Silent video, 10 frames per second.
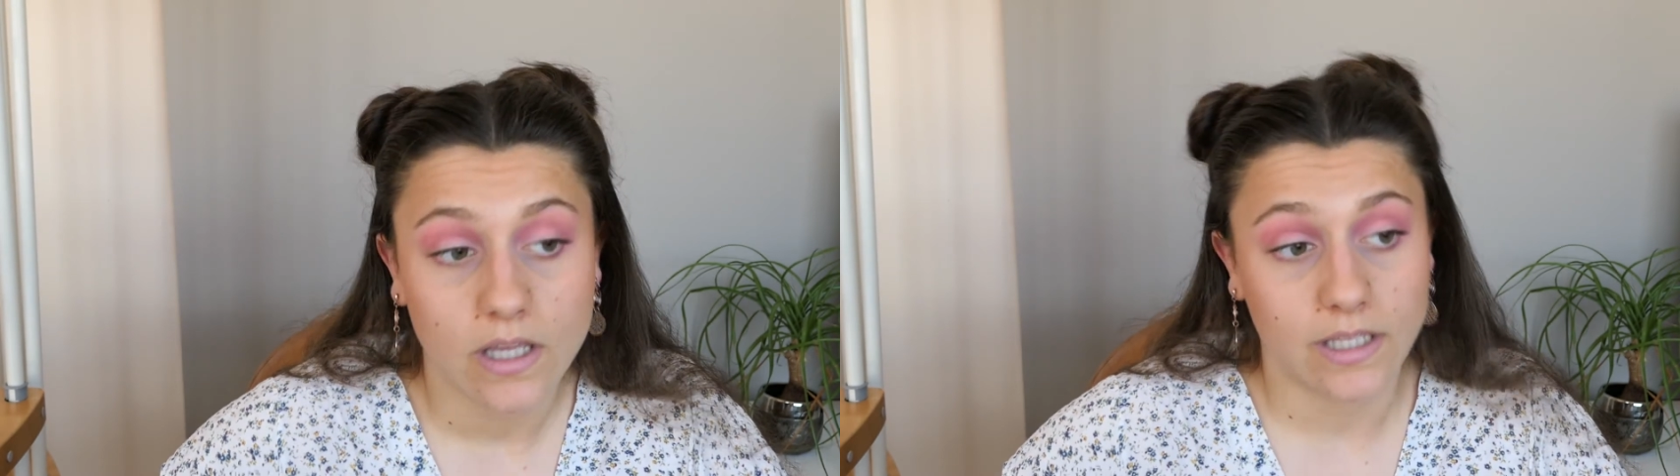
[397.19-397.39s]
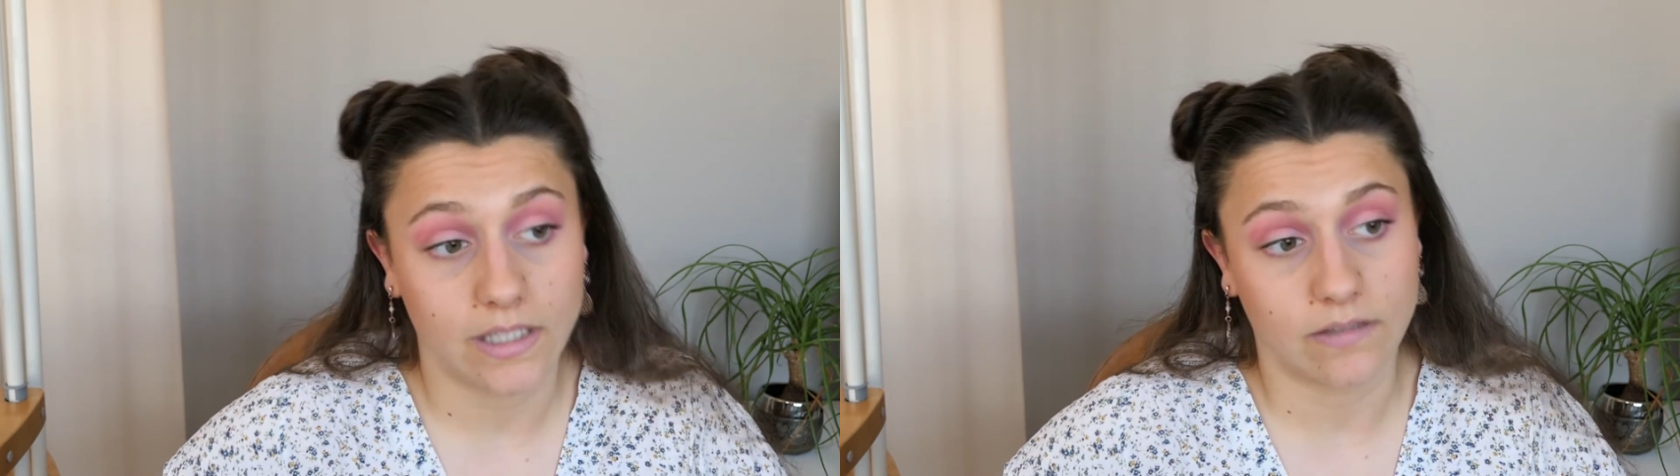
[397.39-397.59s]

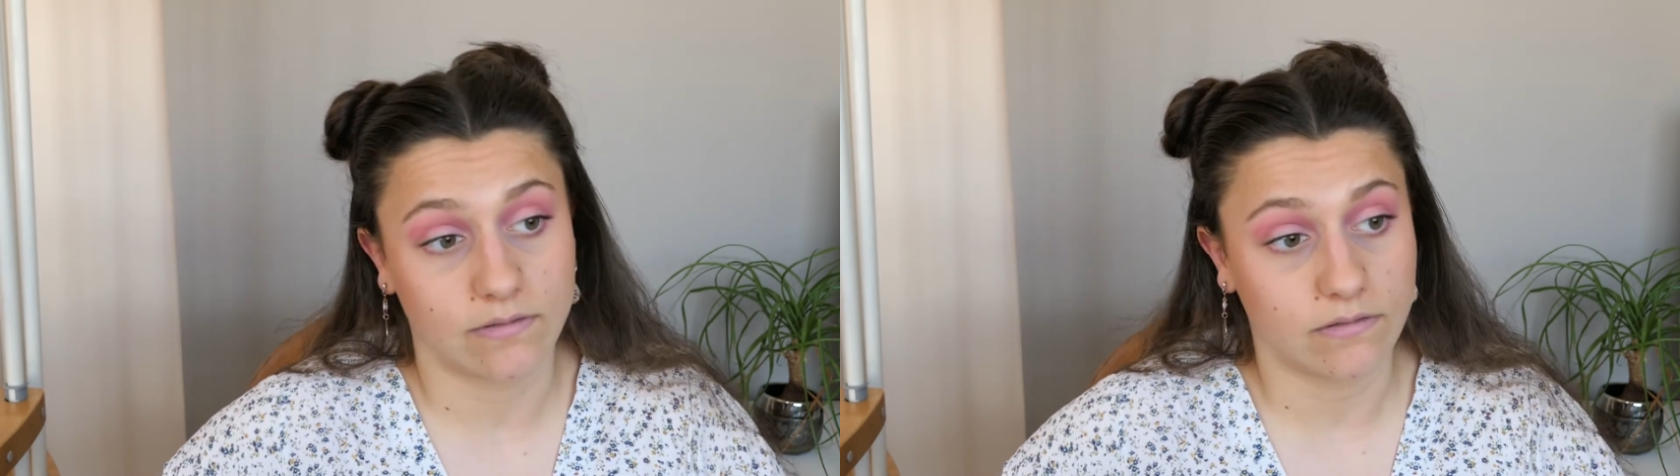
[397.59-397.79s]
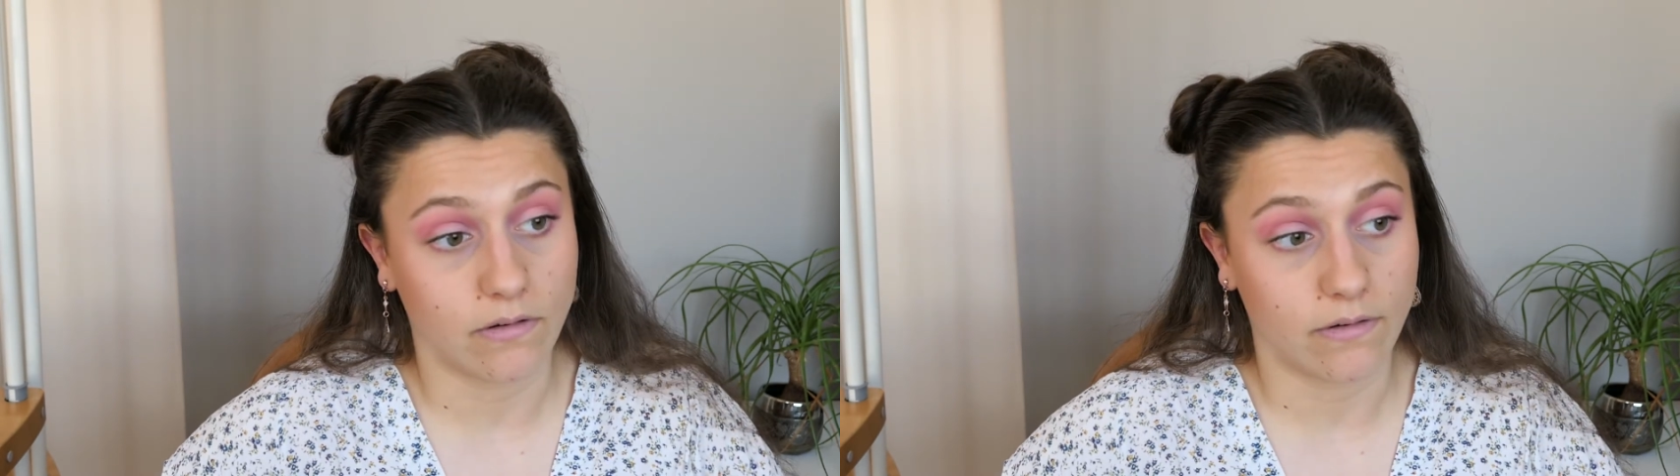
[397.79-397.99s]
et
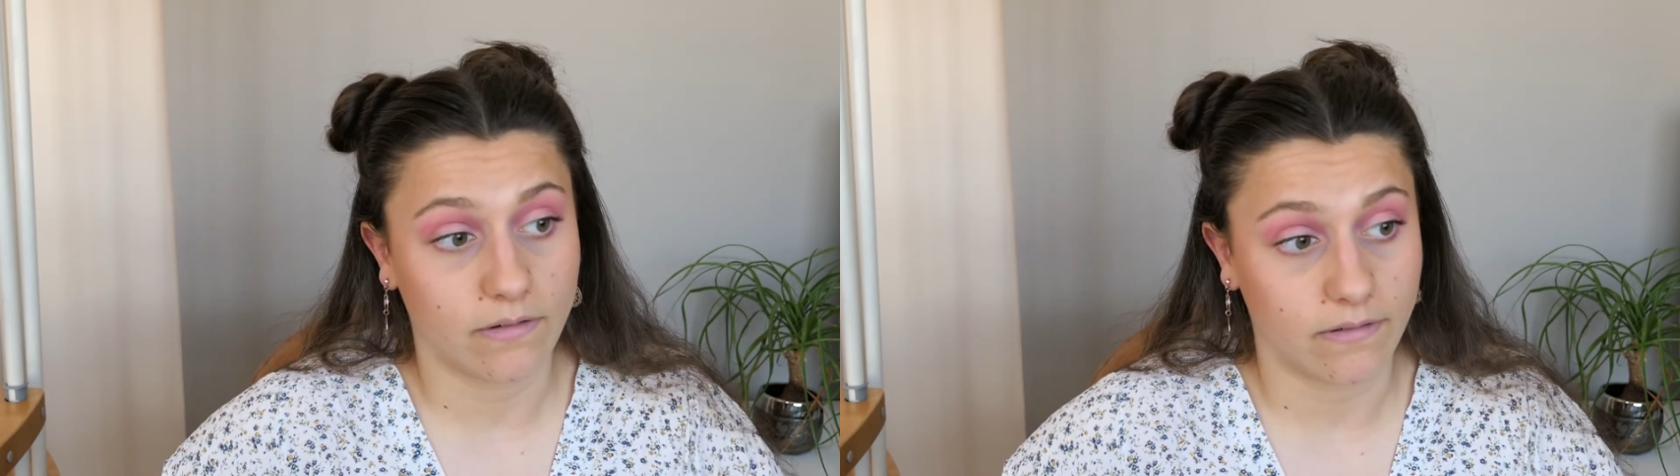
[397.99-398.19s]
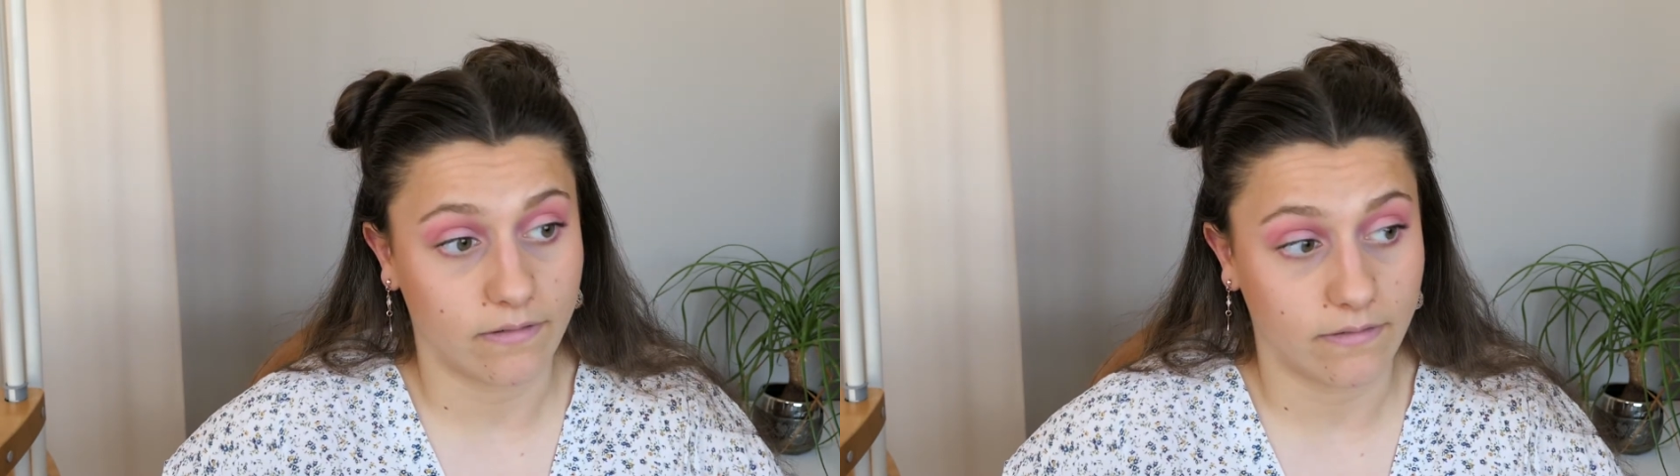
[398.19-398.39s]
que
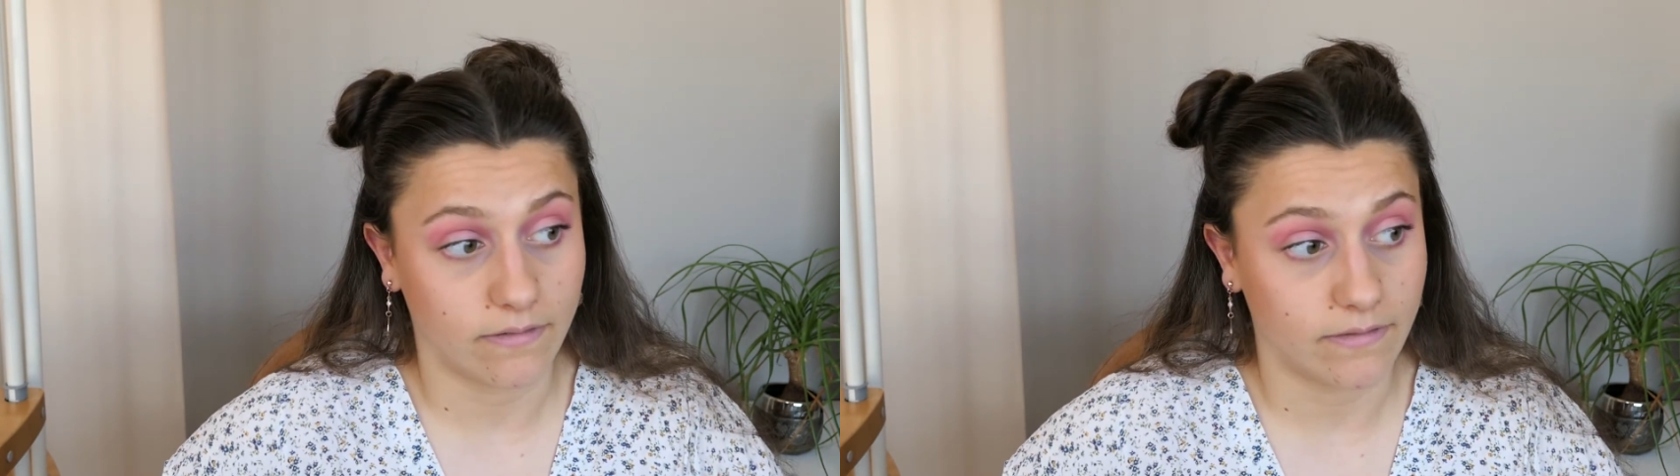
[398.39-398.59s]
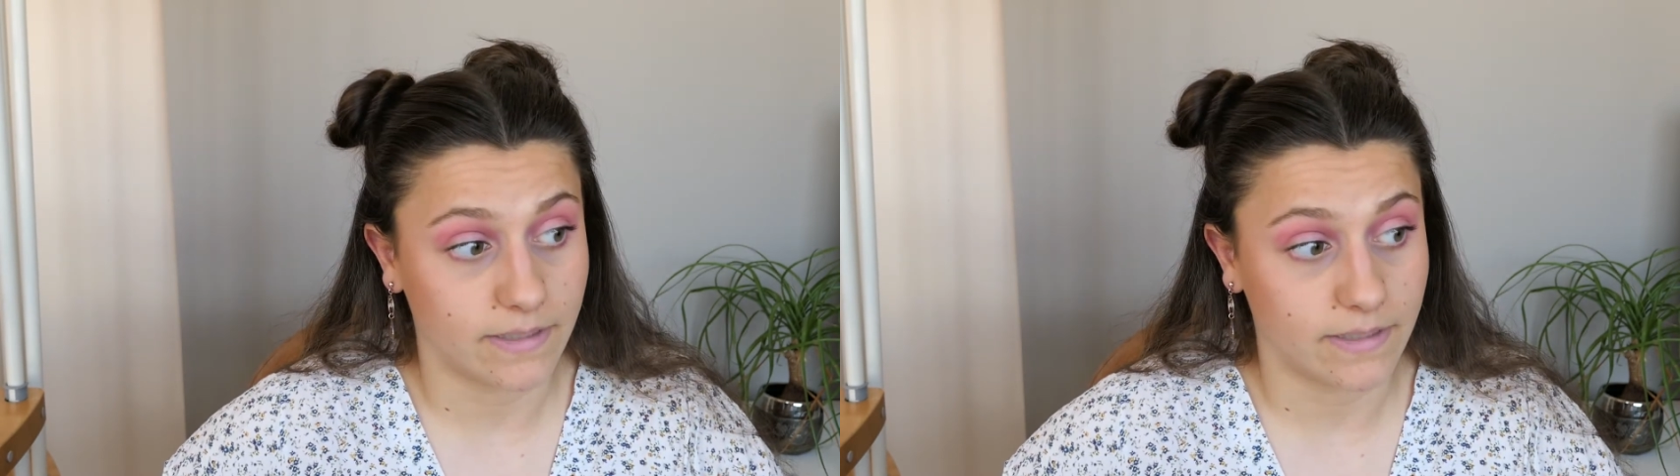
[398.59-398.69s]
euh,